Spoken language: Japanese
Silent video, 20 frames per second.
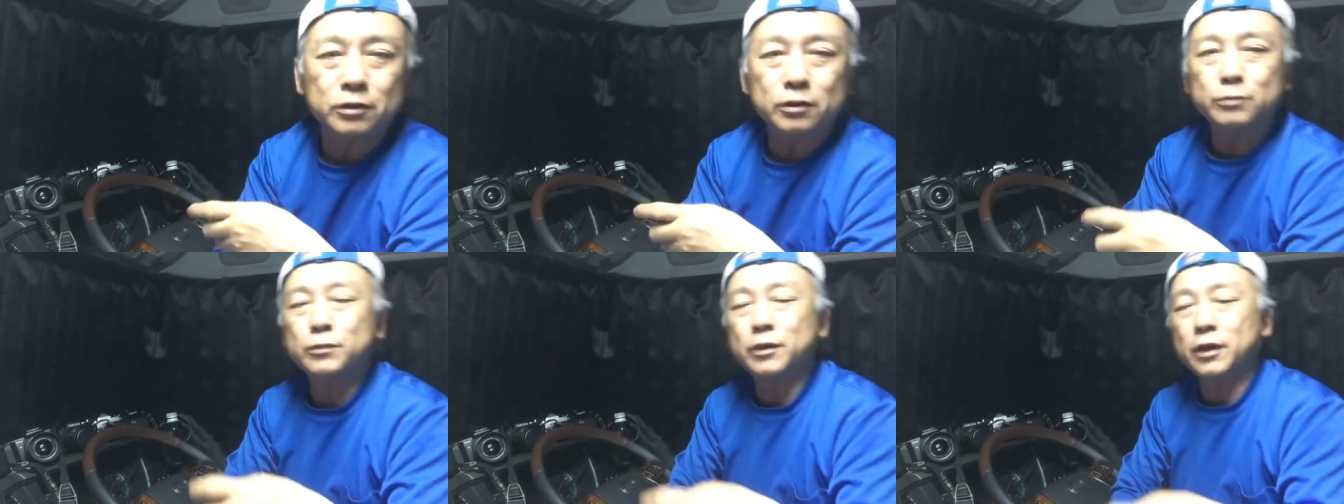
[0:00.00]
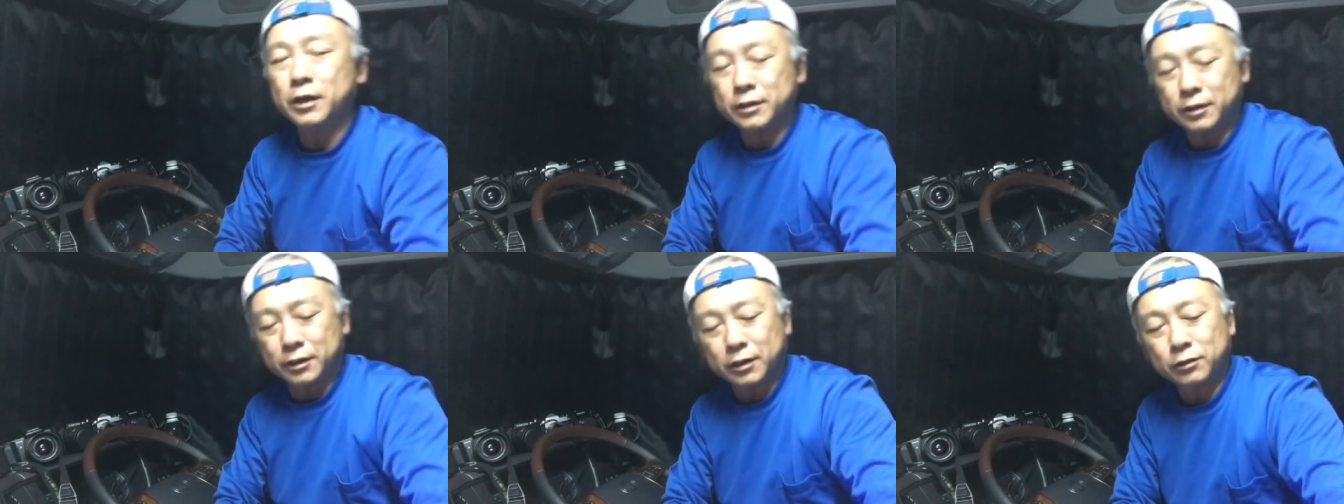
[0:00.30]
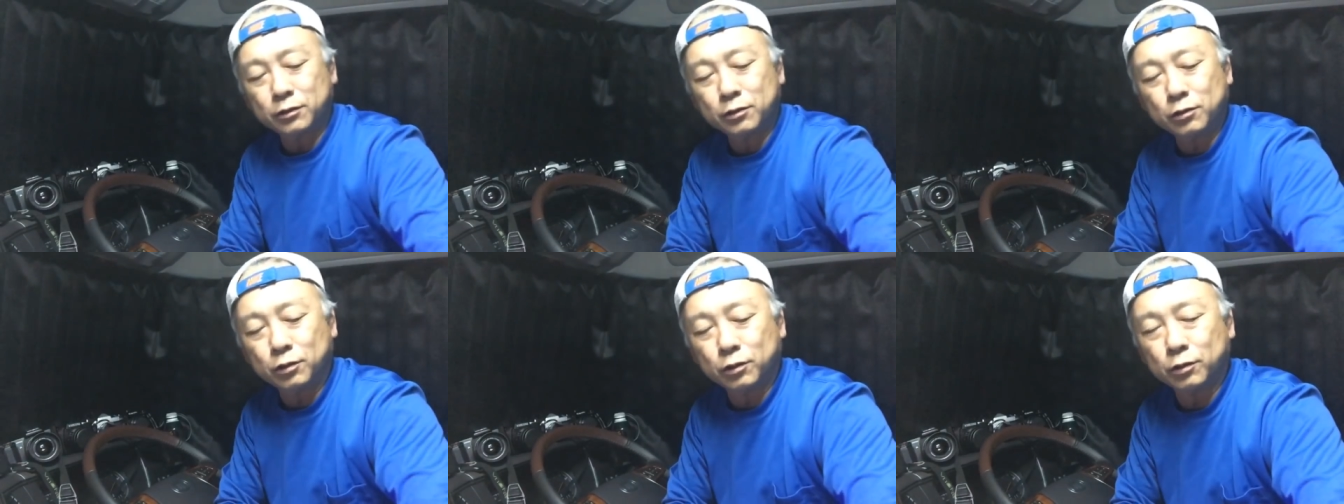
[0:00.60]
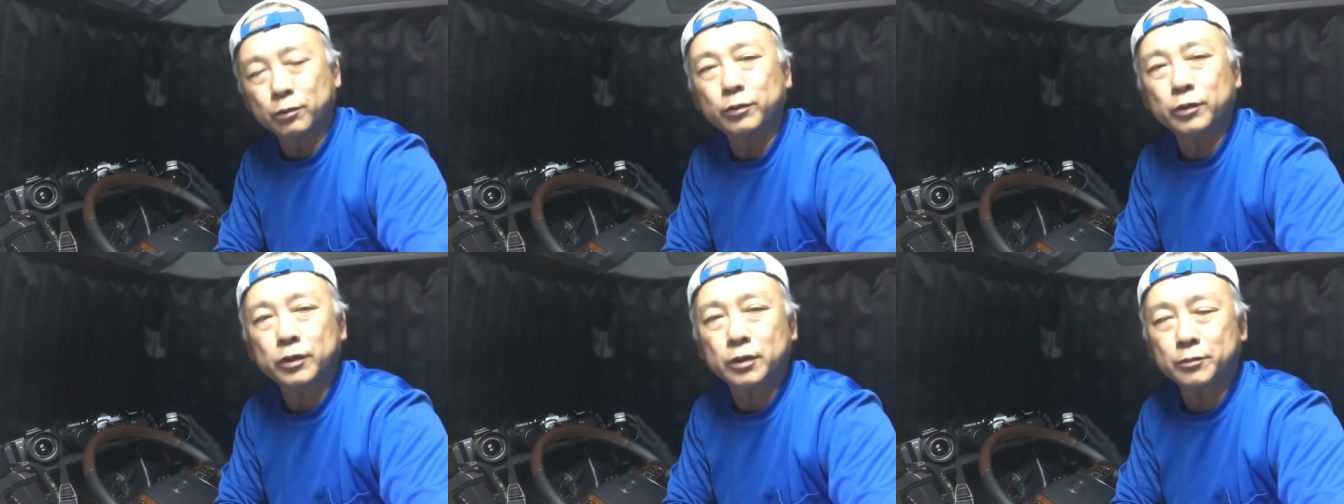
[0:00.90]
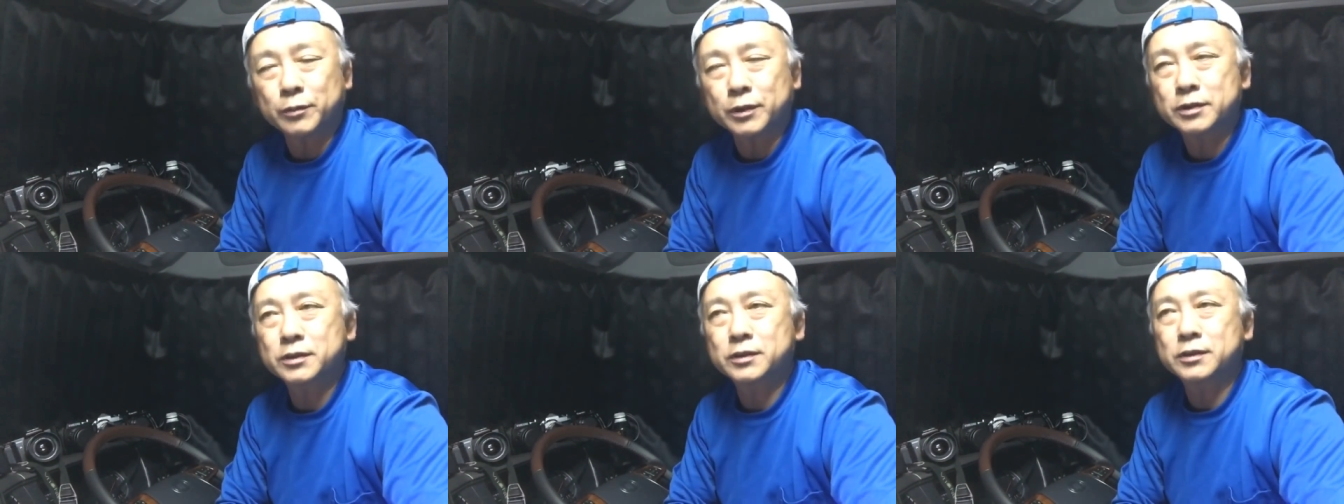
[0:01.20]
いうのもありがと思い
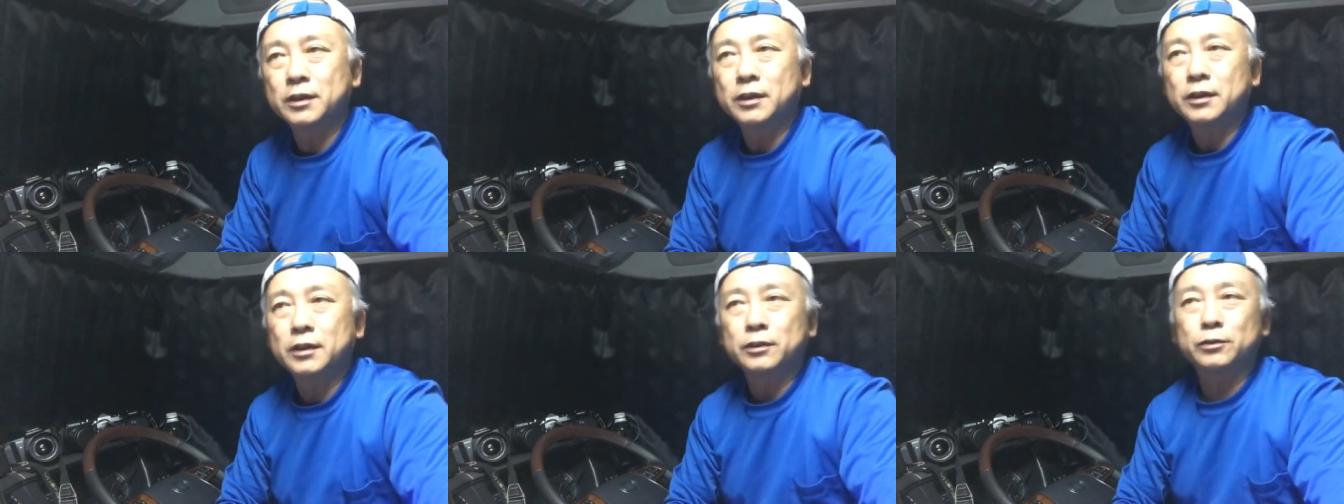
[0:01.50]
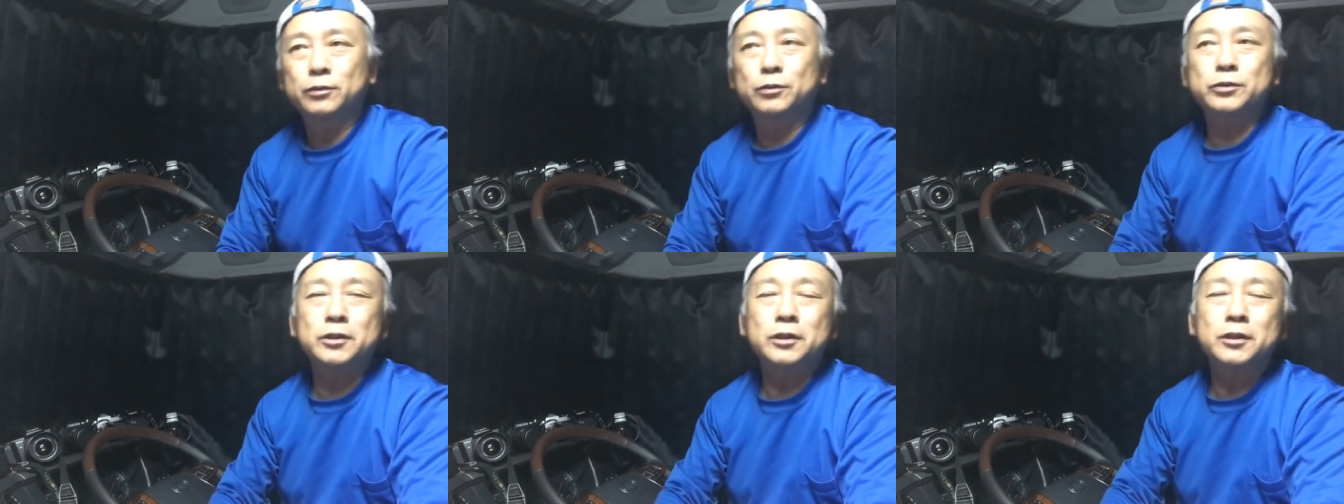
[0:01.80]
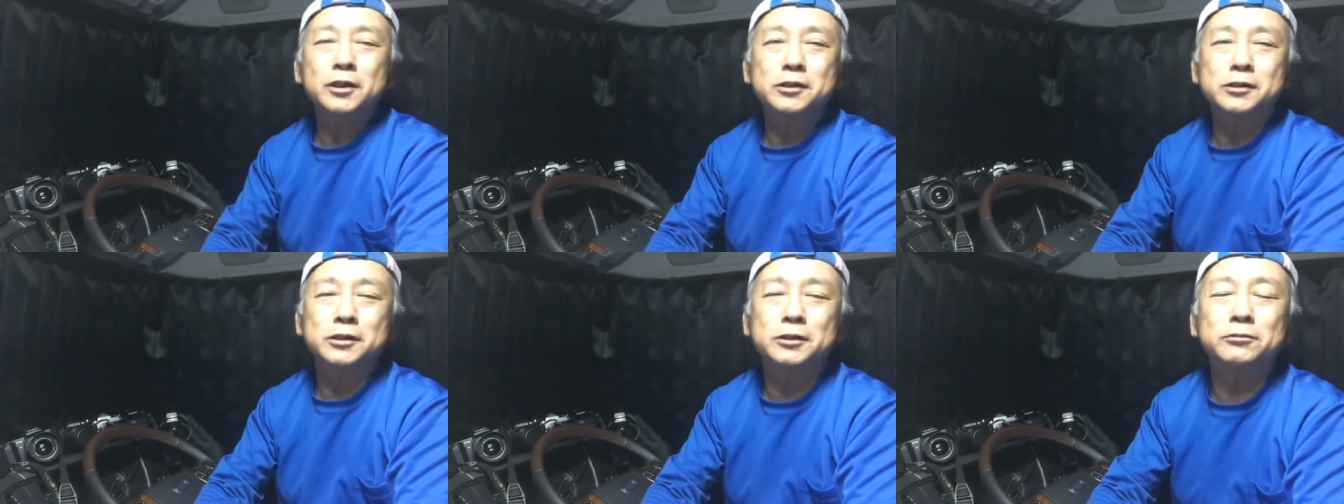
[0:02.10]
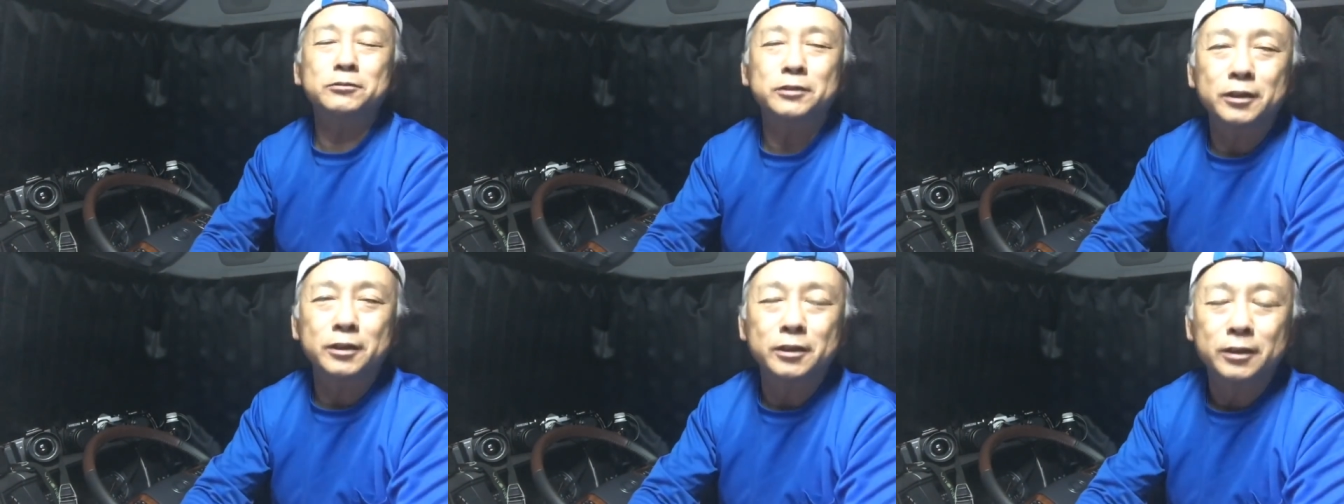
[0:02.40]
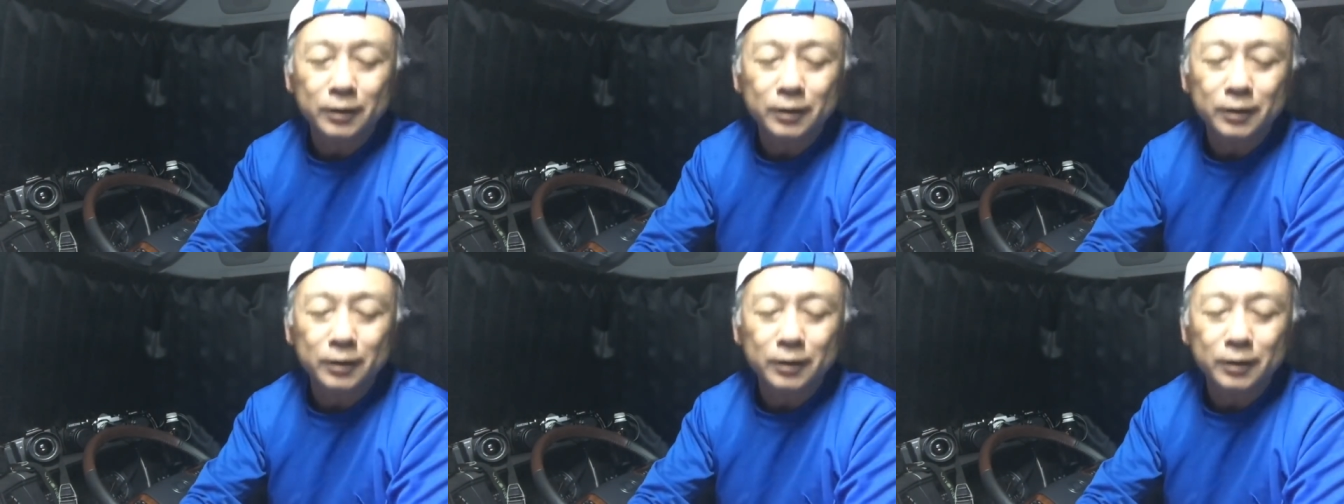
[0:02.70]
ます。どうせ電池いるんでね。